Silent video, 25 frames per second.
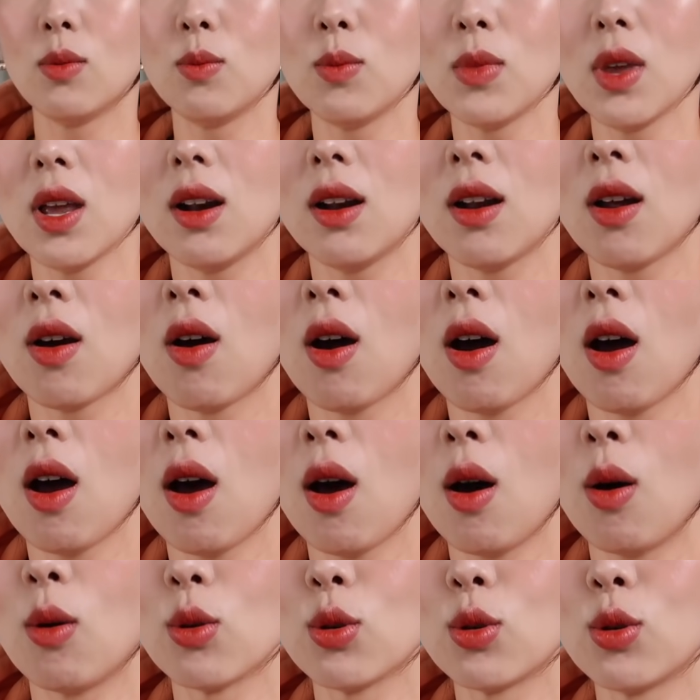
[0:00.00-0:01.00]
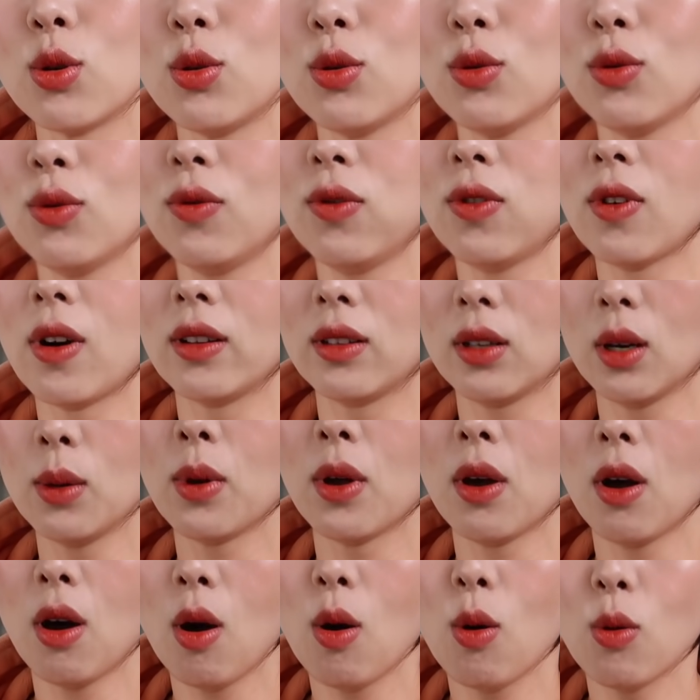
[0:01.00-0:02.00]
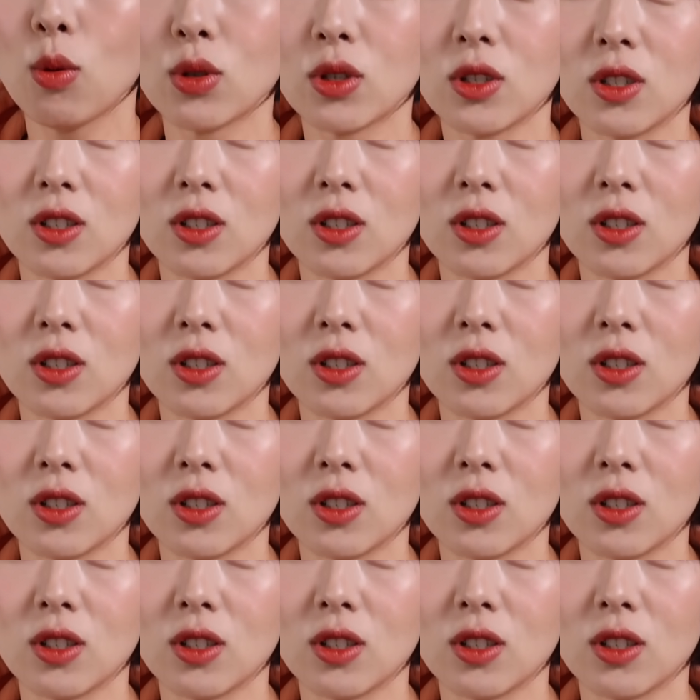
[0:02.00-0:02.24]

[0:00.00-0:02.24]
这个面料好舒服啊，特别厚